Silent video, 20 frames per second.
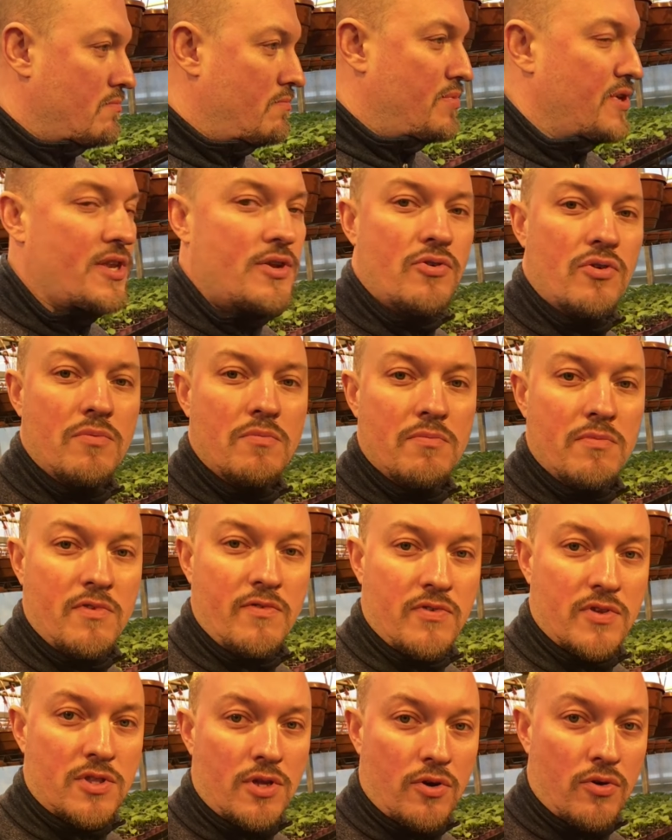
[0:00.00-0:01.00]
Берем
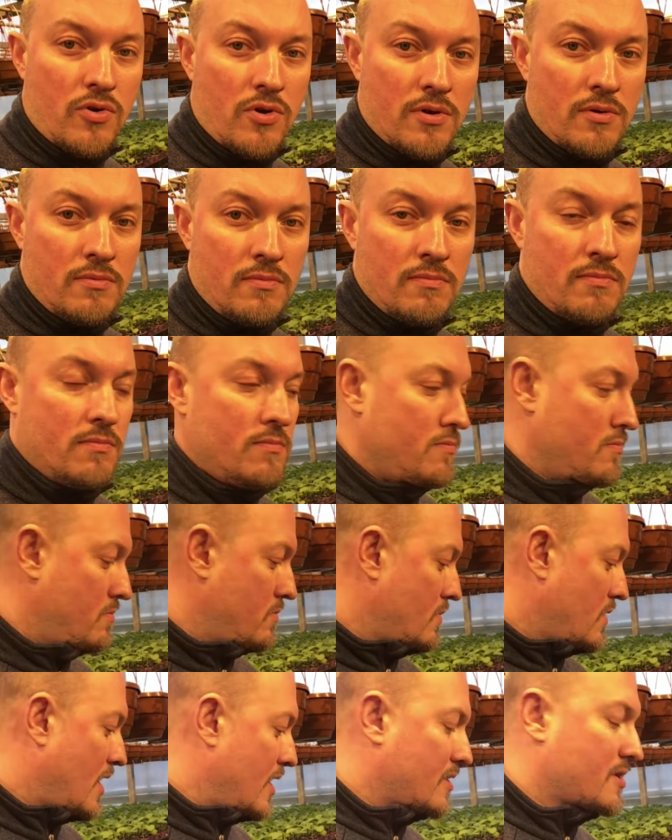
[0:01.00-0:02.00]
ведро,
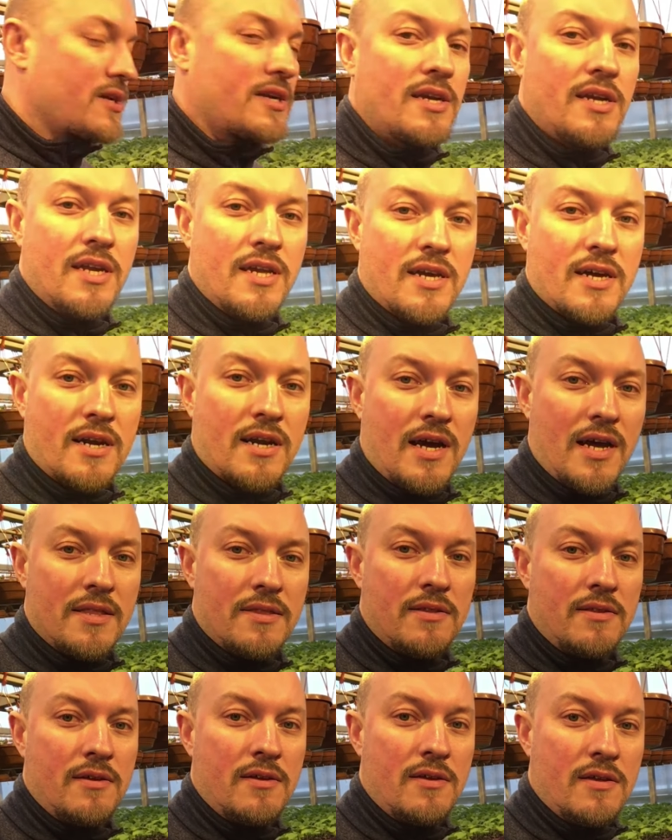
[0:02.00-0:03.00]
открыли
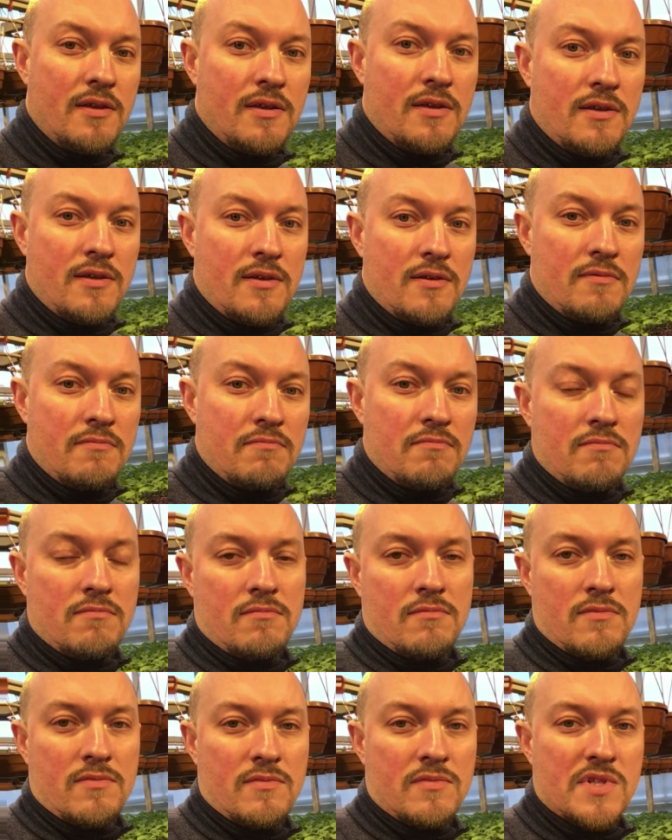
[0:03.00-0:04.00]
кран,
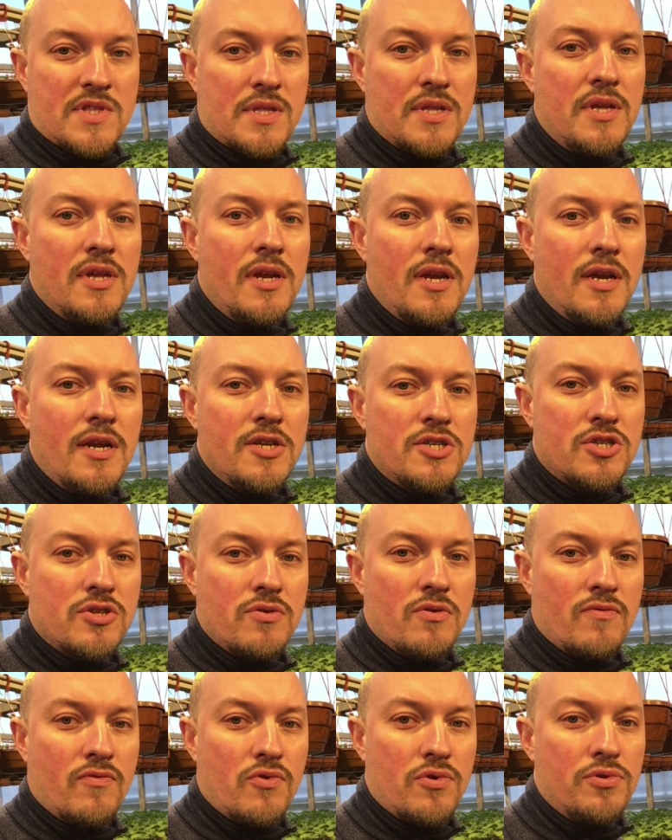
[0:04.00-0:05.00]
слили
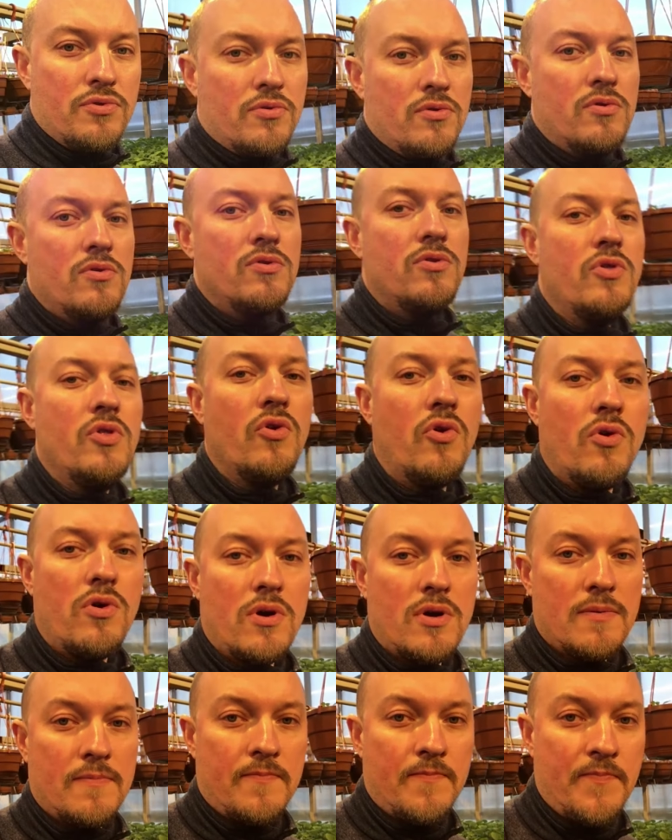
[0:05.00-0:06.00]
лишнюю воду.
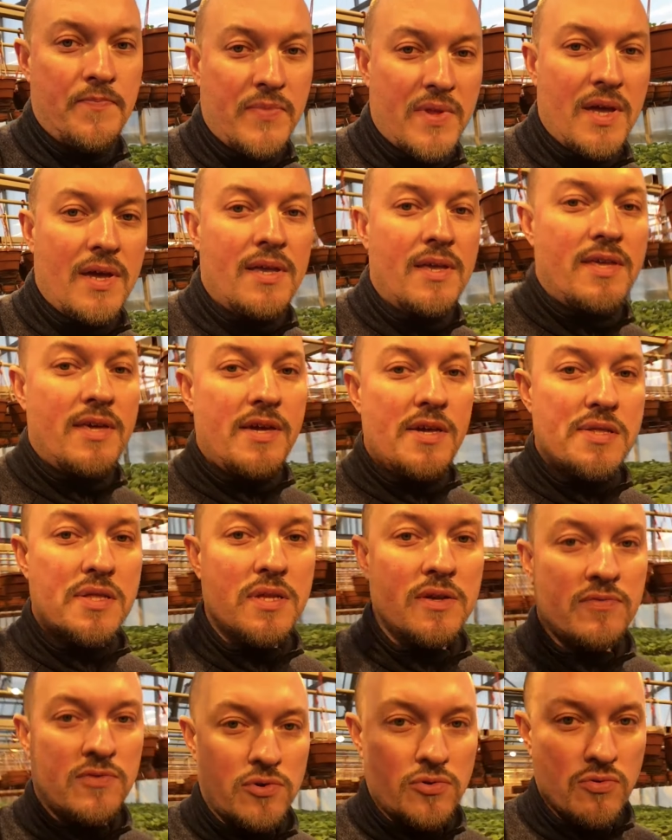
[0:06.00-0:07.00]
Но
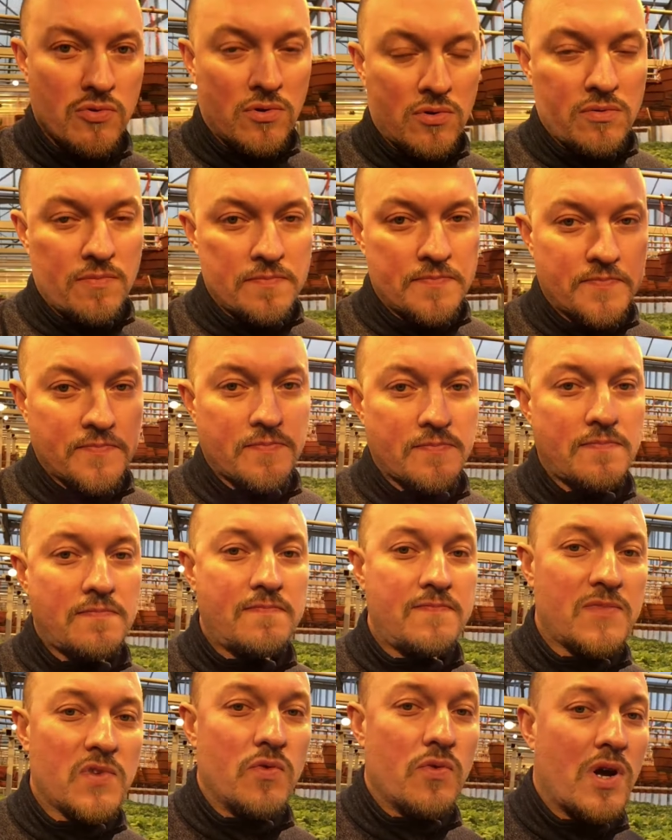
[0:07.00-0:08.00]
если вдруг
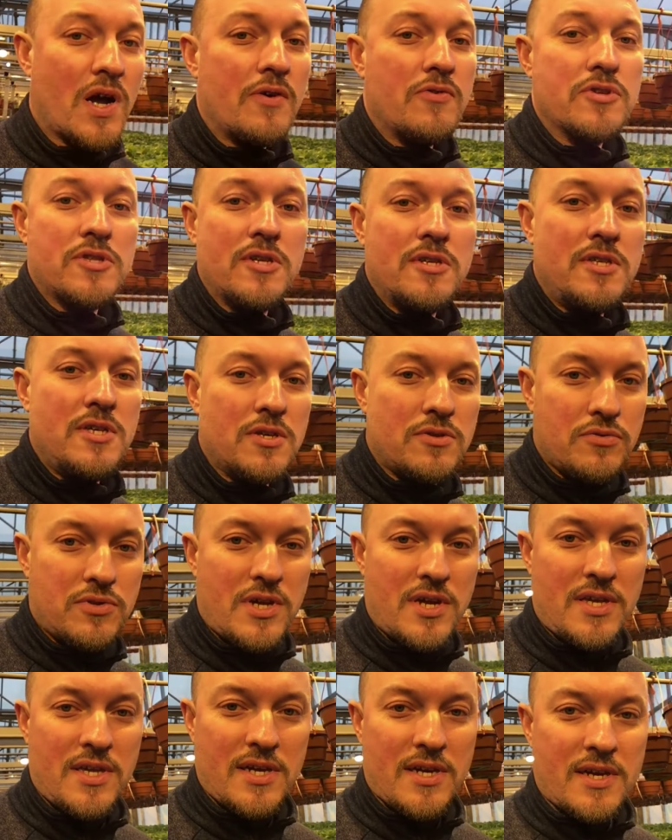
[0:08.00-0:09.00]
у кого-то нету
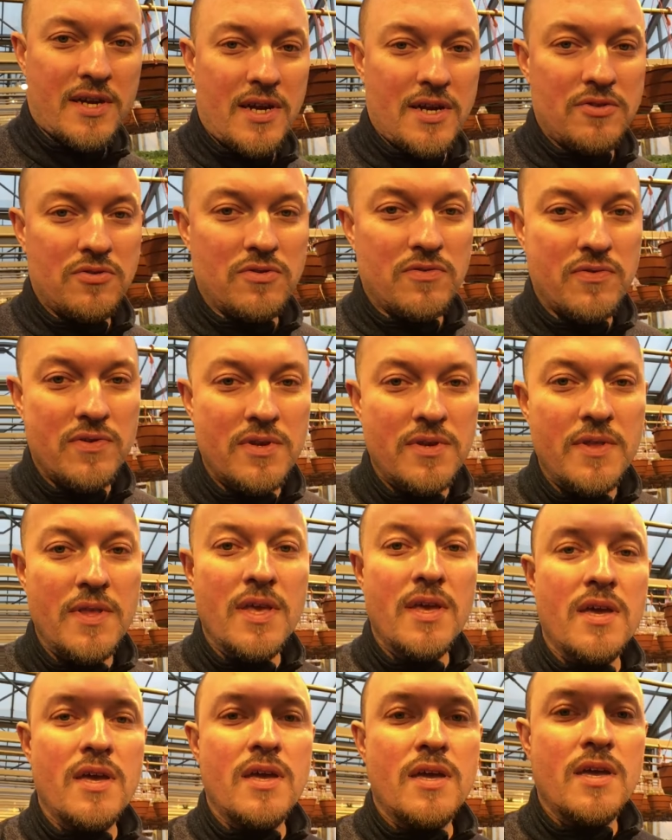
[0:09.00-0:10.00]
таких кранов,
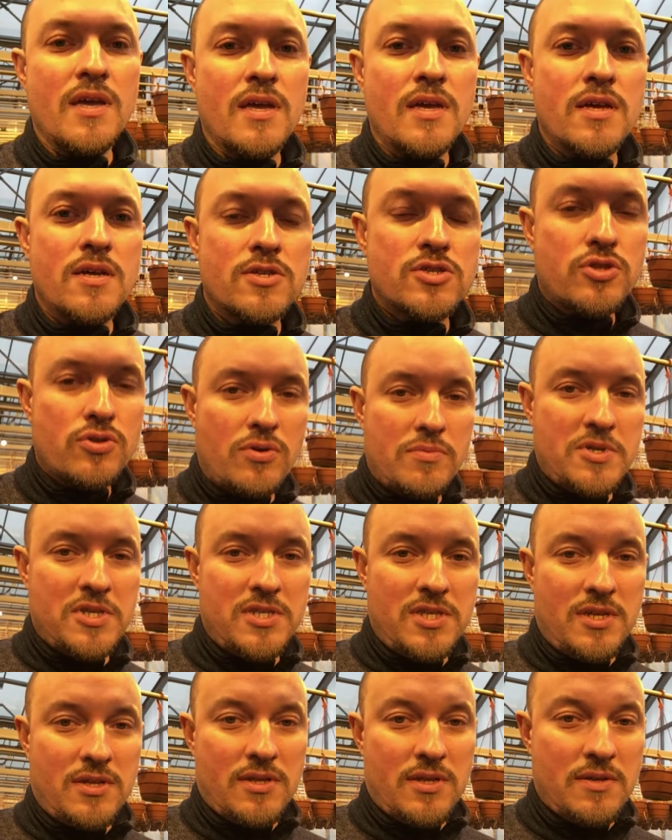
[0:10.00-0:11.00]
что мы
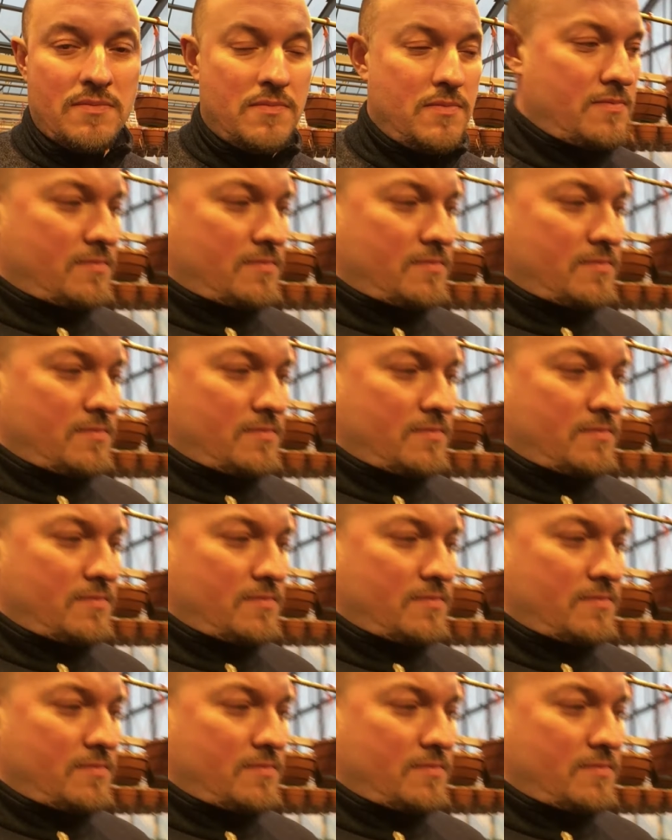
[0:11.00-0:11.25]
делаем?